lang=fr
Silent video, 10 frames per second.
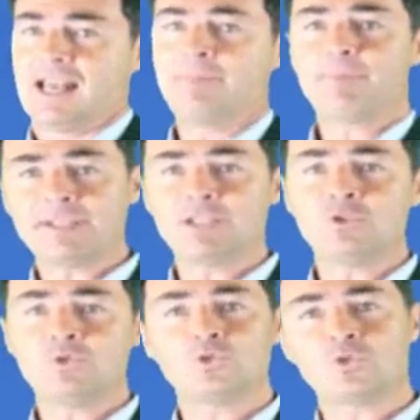La
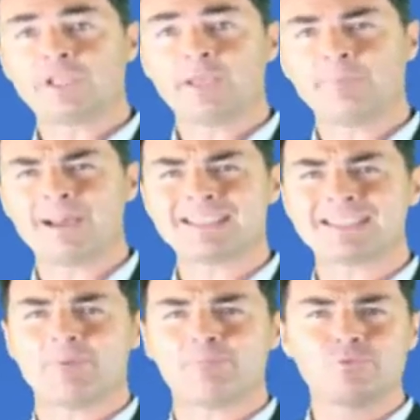patine du temps qui
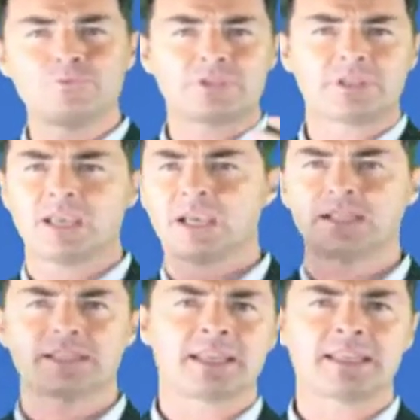passe, la poussière
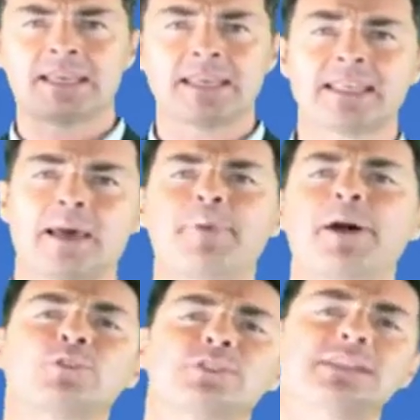des années n'a
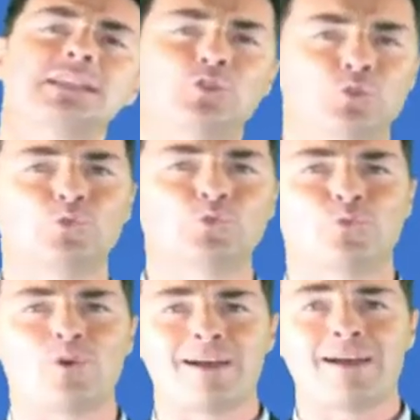pas réussi
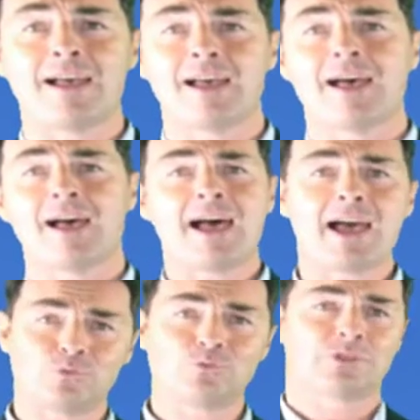toutefois à
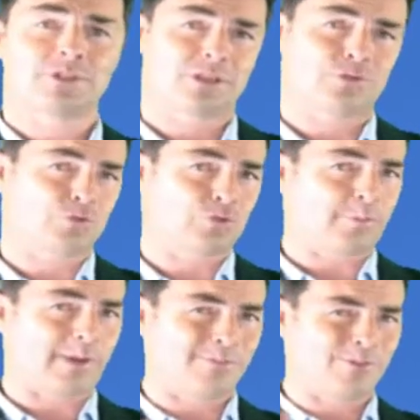adoucir son
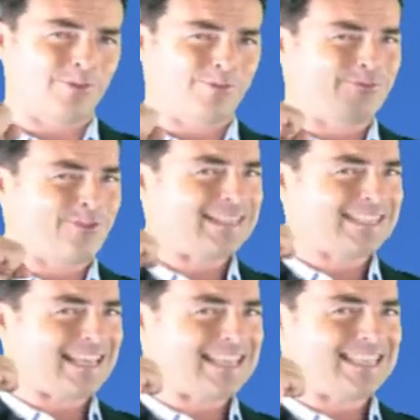tempérament
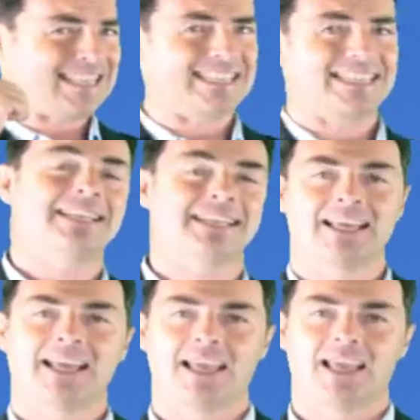volcanique.
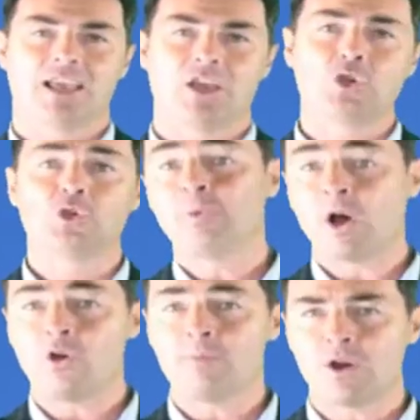Une
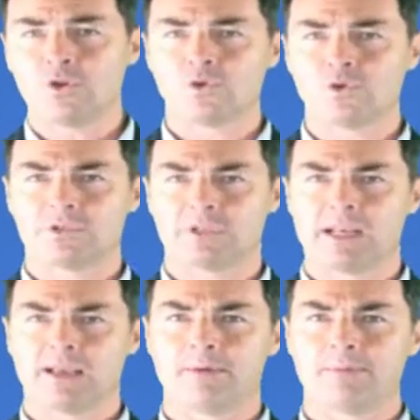parole malheureuse et
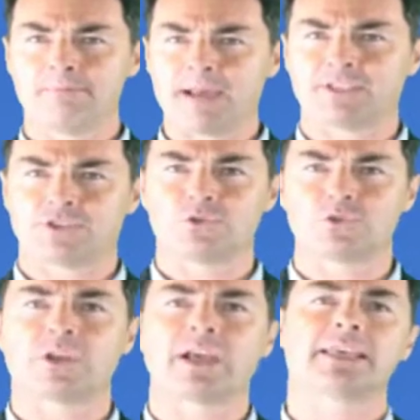la masque
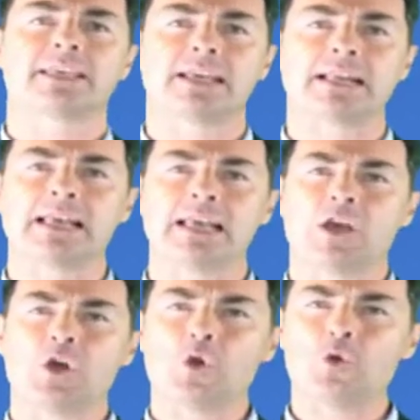se craquelle,
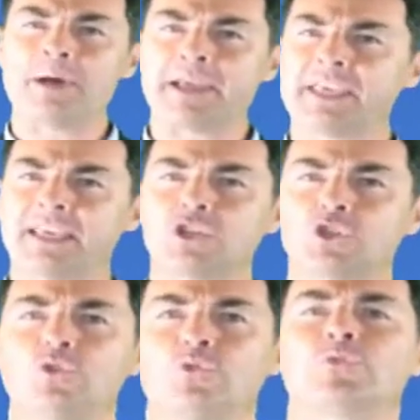le
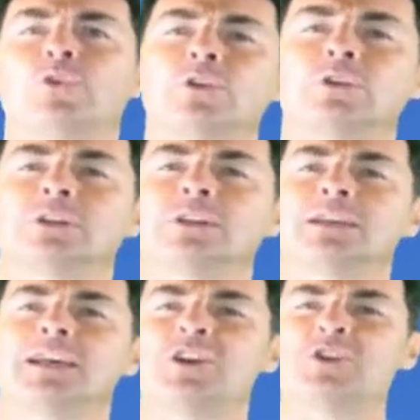maquillage se fend,
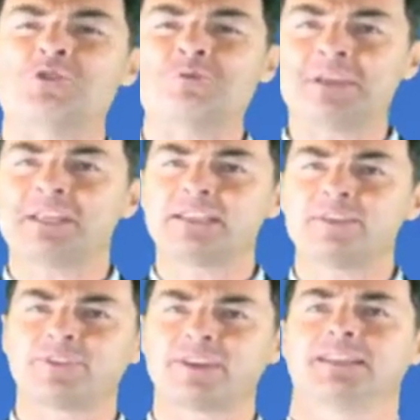le mythe
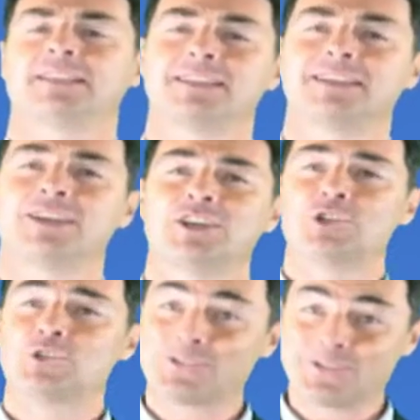s'effrite,
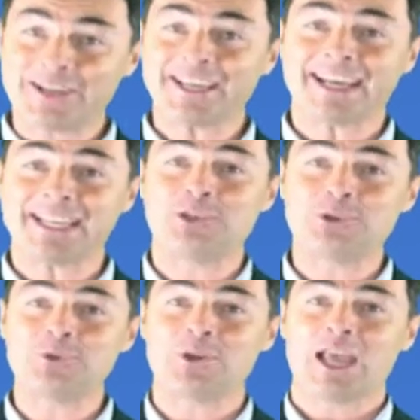son sourire
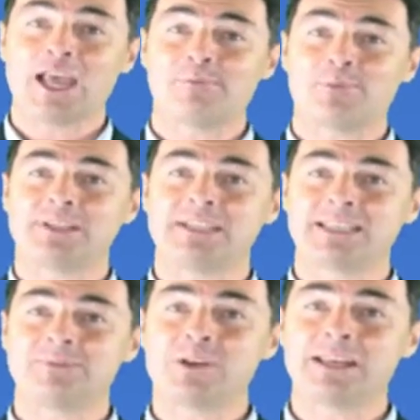radieux peut
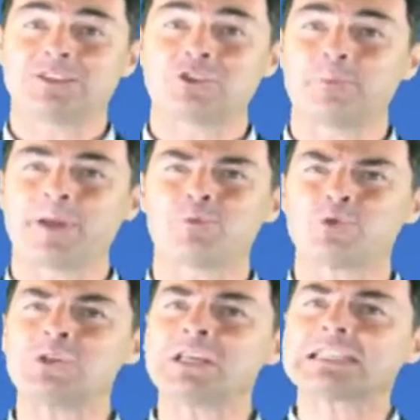dissimuler un tempérament
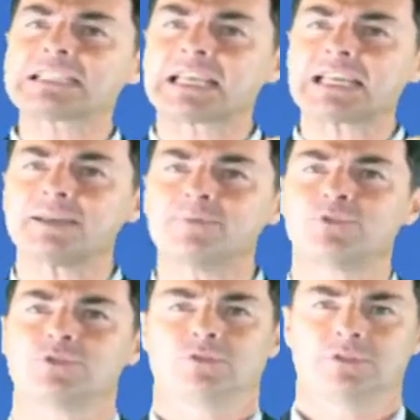d'une extrême
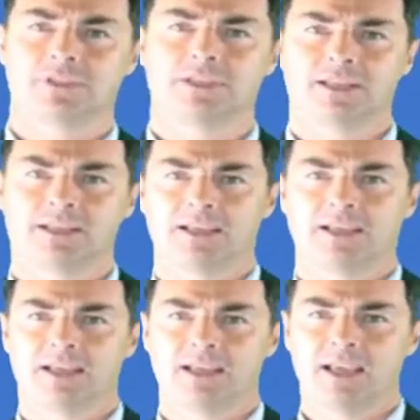violence.
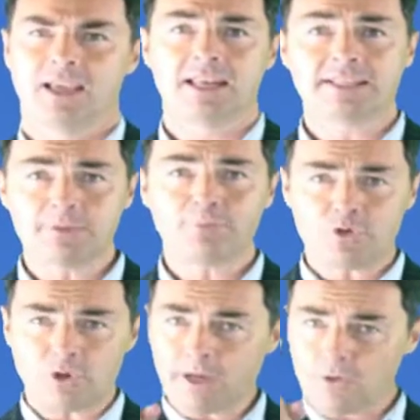Il existe
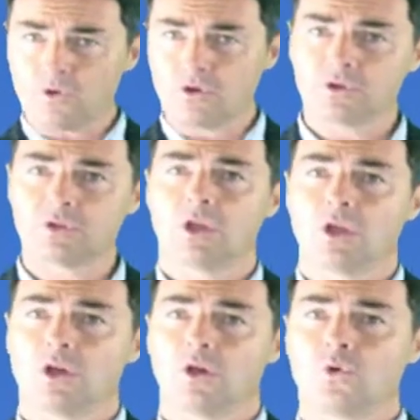plusieurs mains courantes
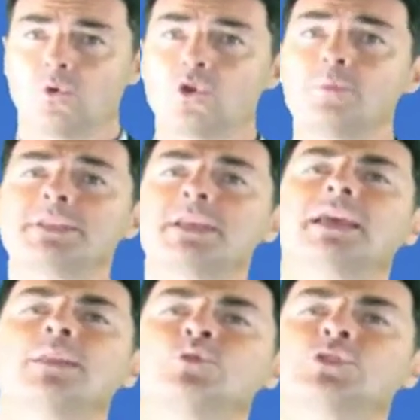au
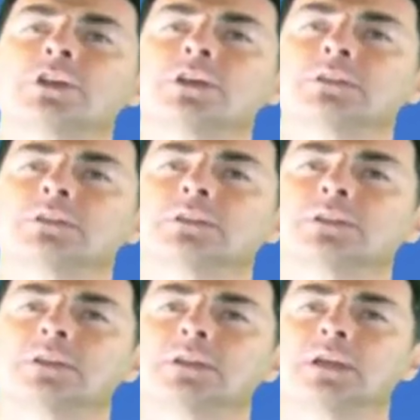commissariat de Mougins
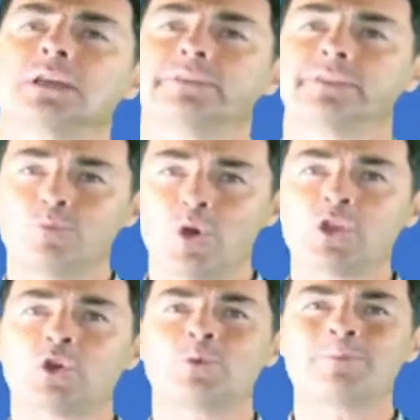
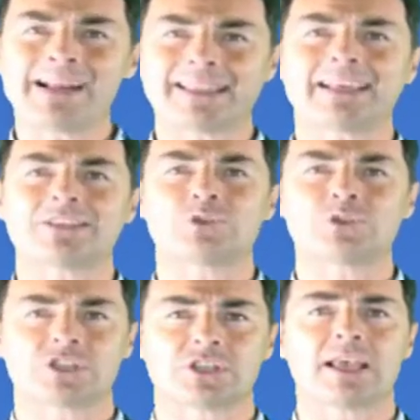témoignant de
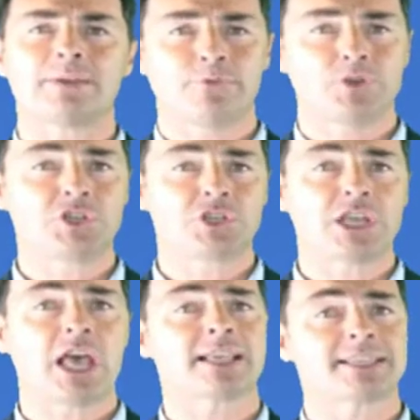maltraitance
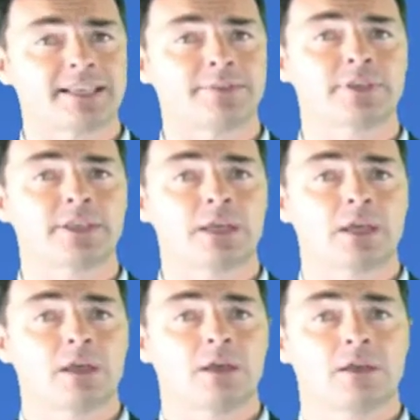infligées à Xavier
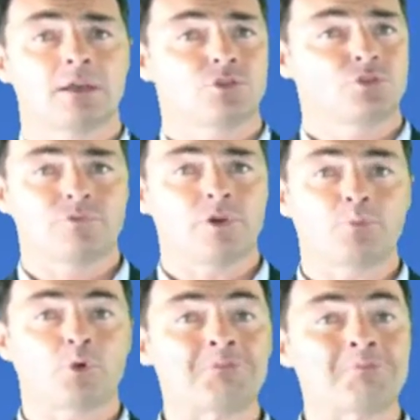souvent
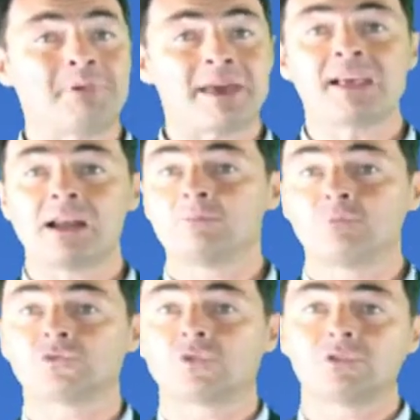pour une banale
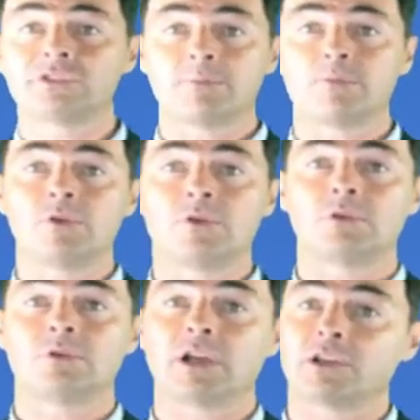montre en
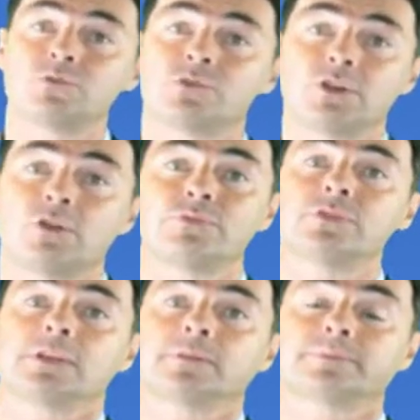diamant incrustée
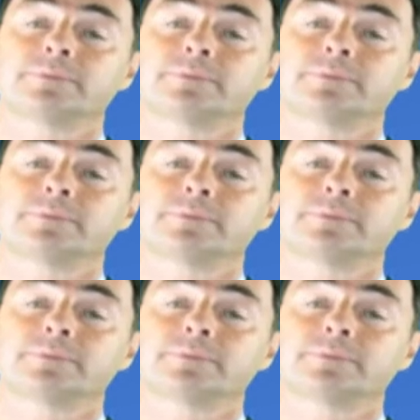refusée.